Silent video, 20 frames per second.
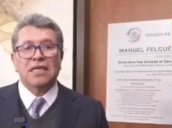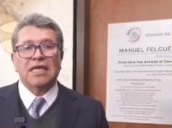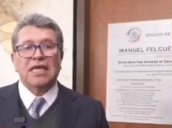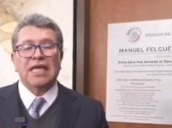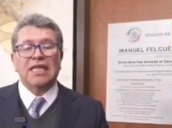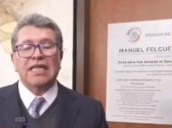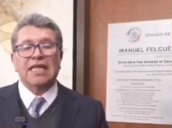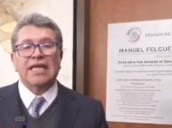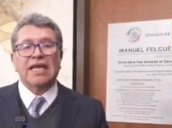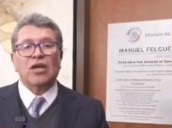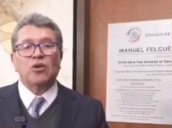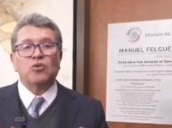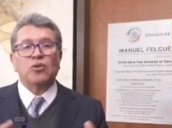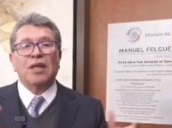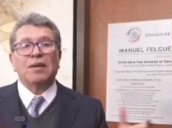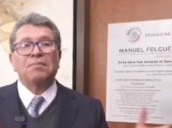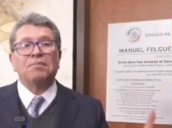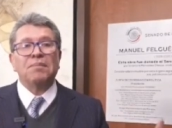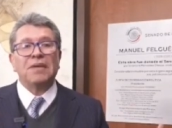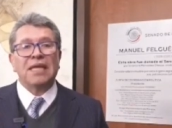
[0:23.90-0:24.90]
Y generar
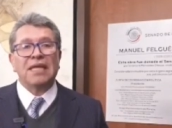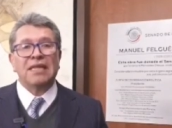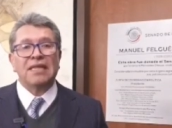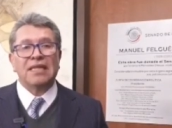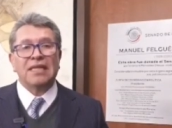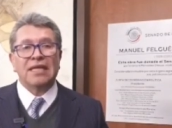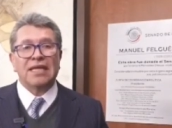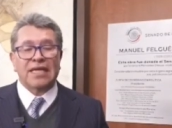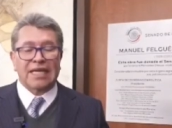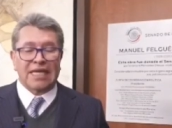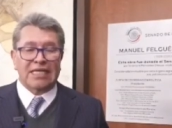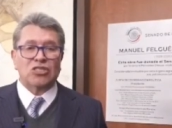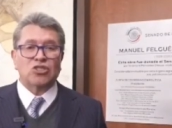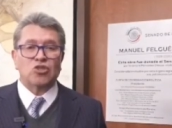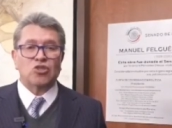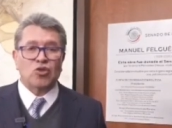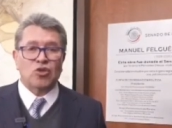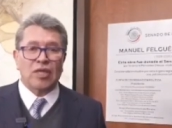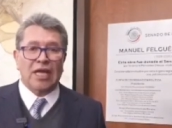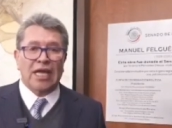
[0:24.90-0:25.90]
un ambiente
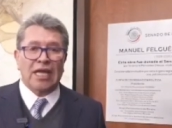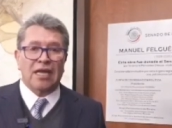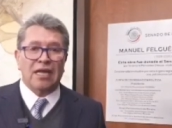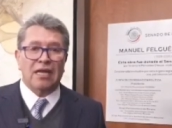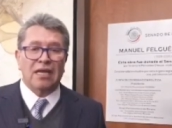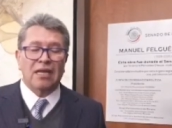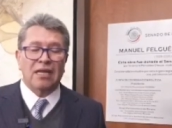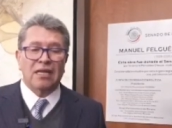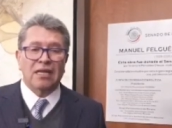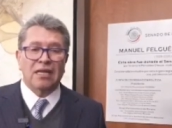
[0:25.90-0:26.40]
racional.